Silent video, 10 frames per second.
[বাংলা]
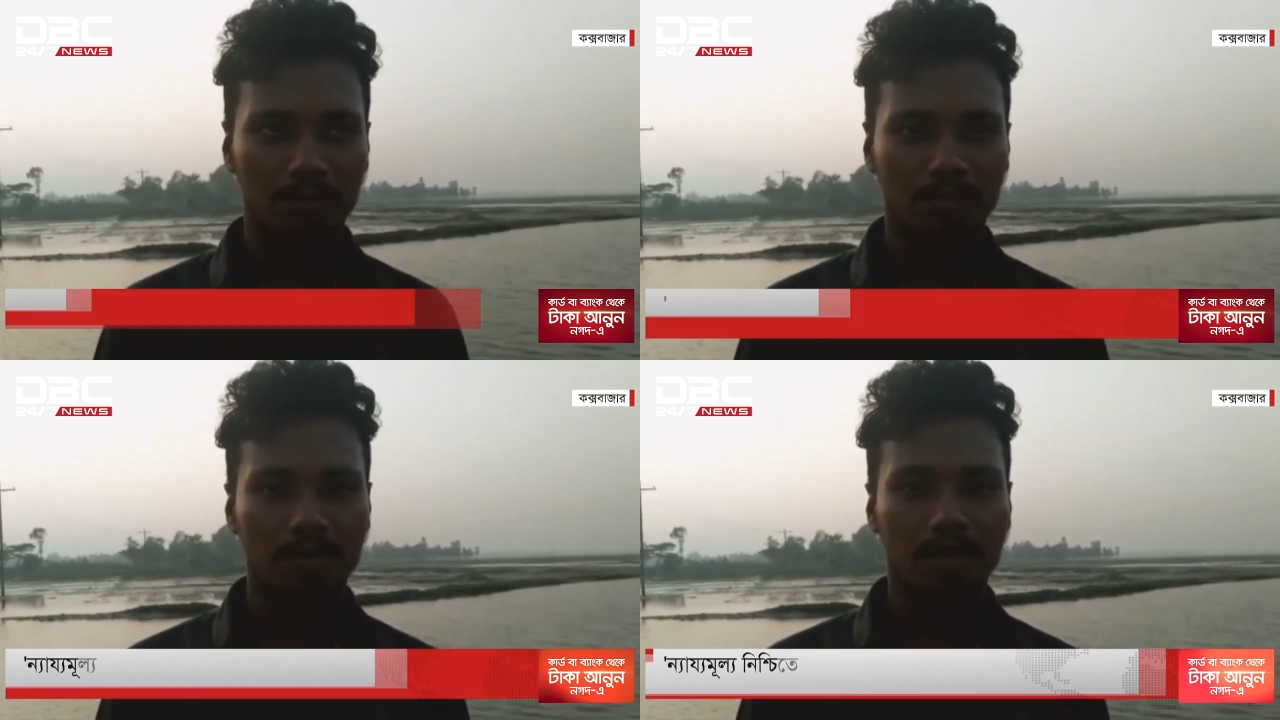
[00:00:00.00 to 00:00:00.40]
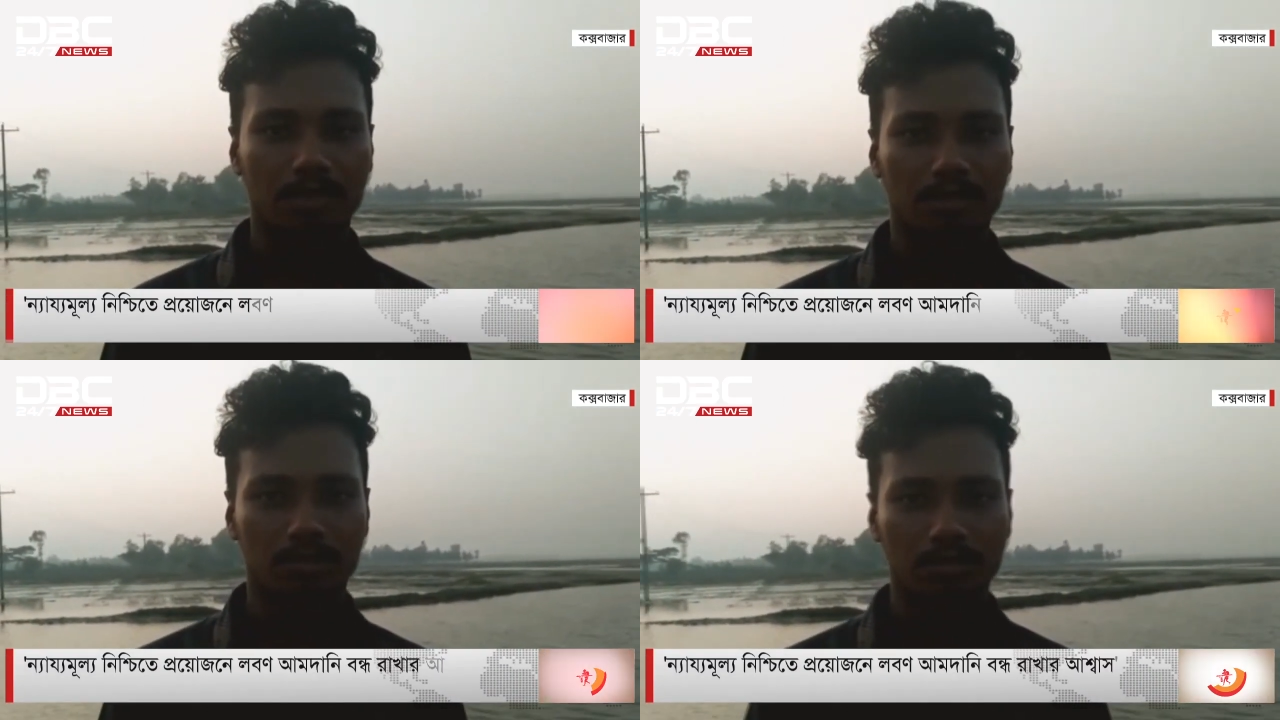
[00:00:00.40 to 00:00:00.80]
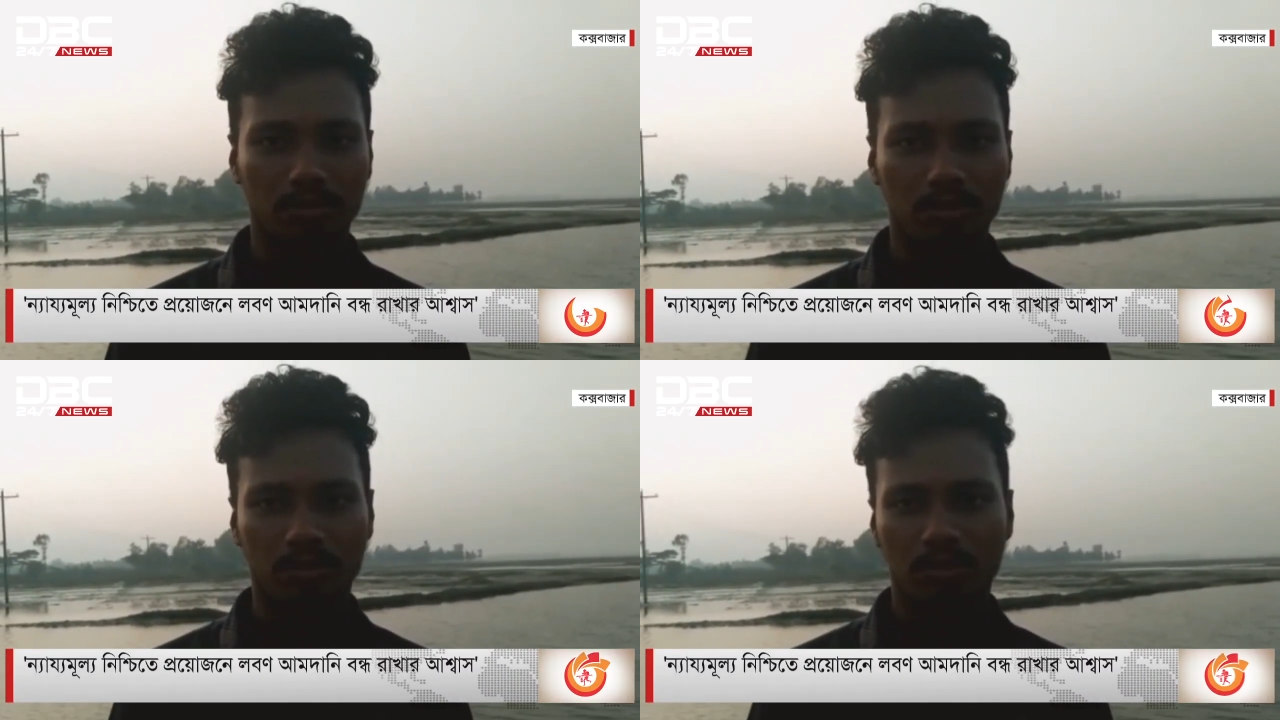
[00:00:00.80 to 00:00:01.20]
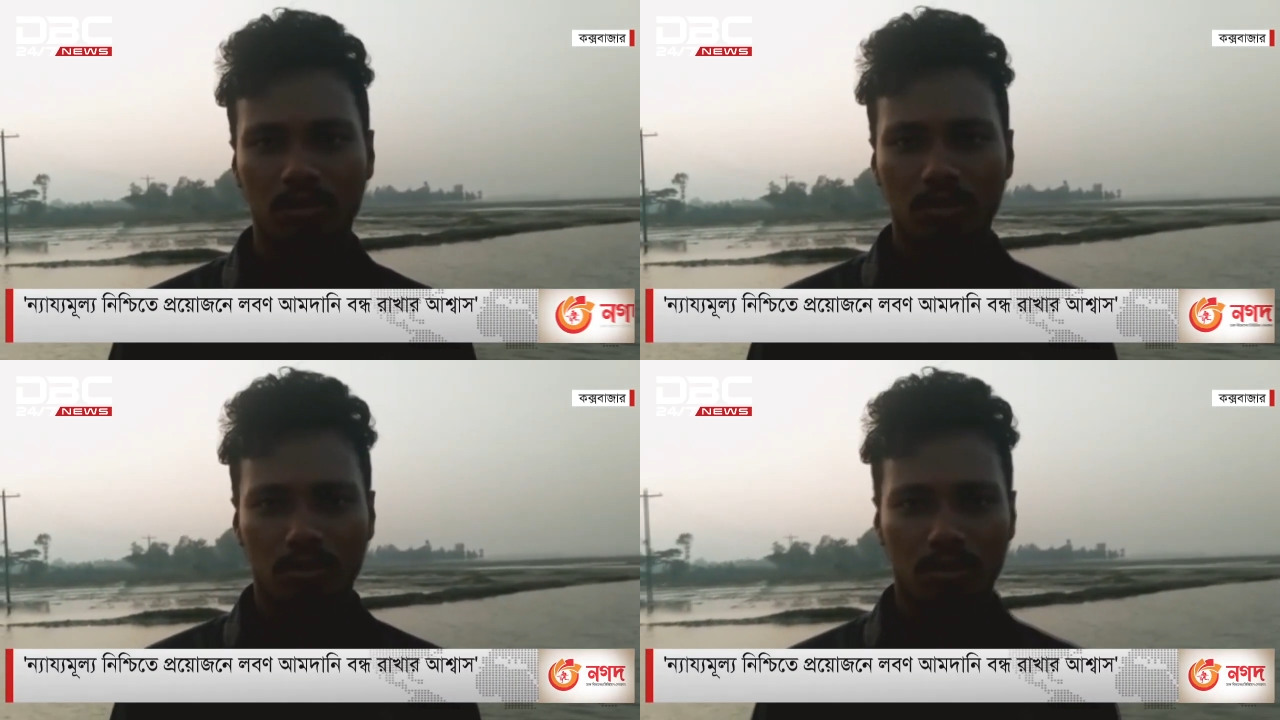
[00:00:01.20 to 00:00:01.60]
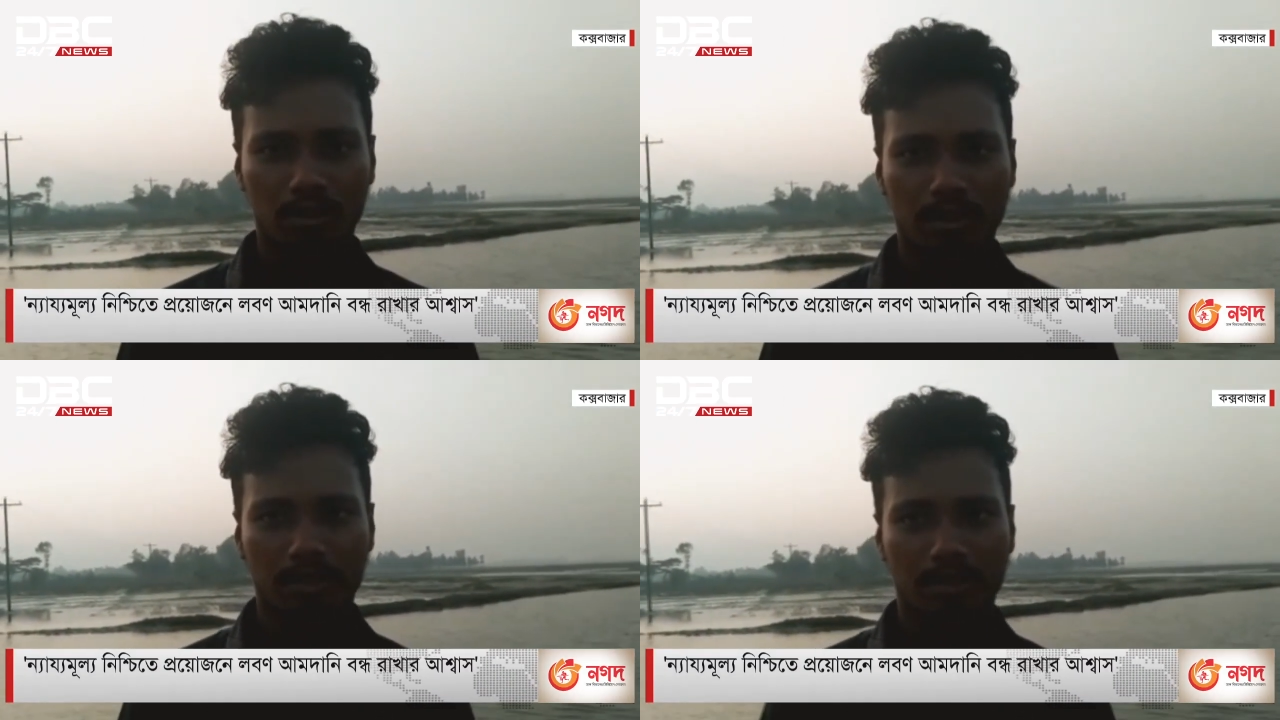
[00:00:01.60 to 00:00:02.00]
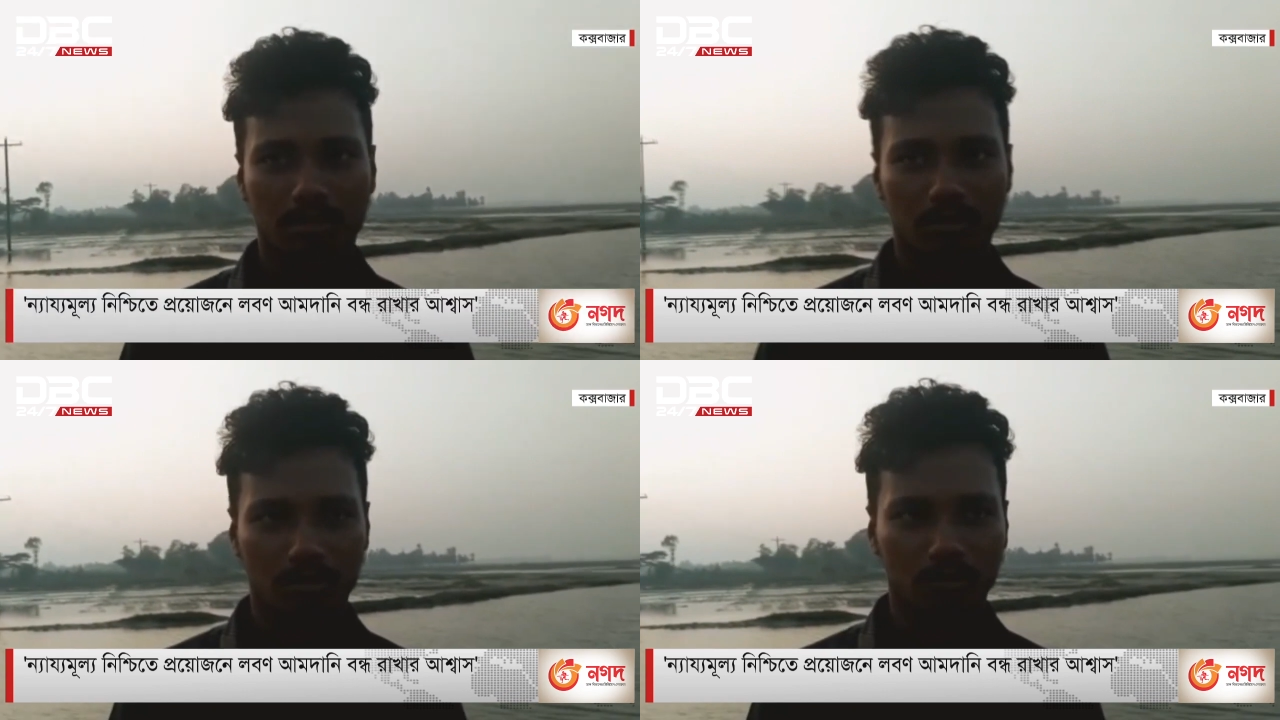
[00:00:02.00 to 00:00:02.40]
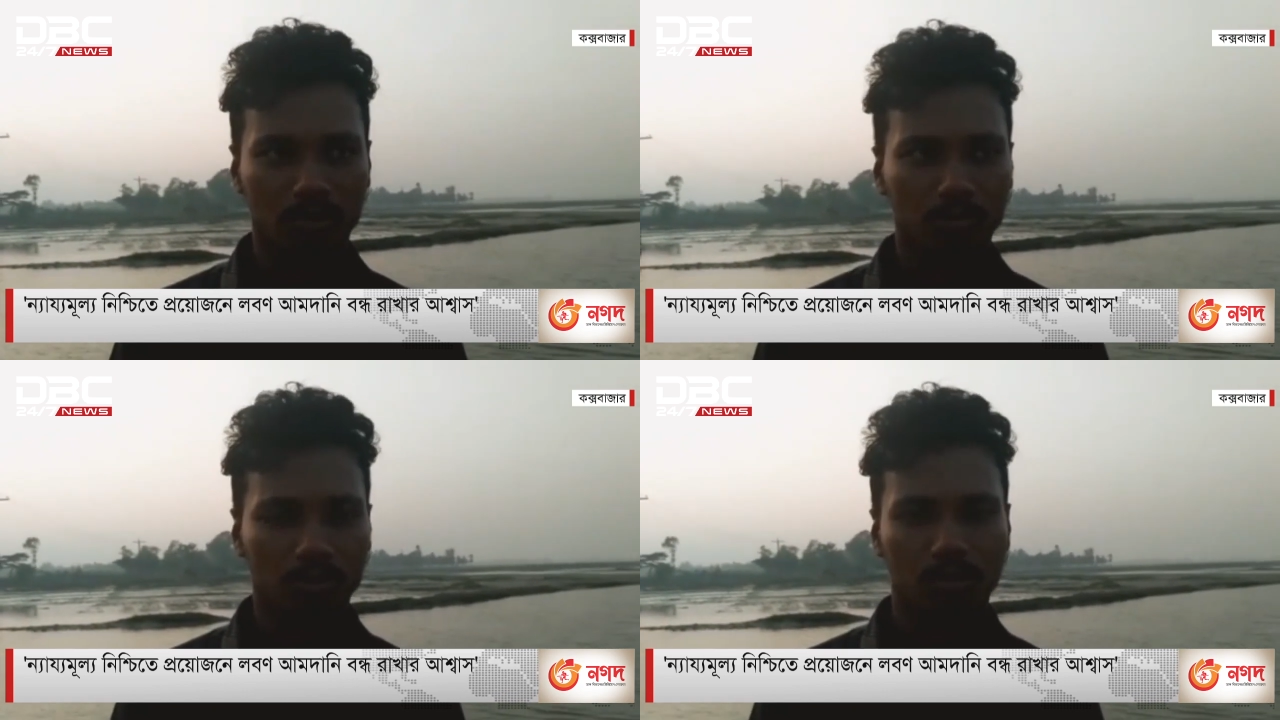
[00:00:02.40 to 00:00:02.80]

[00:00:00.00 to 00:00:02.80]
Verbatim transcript: আমাদের শাসিদের জন্য অনেক একটা ক্ষতির মুখে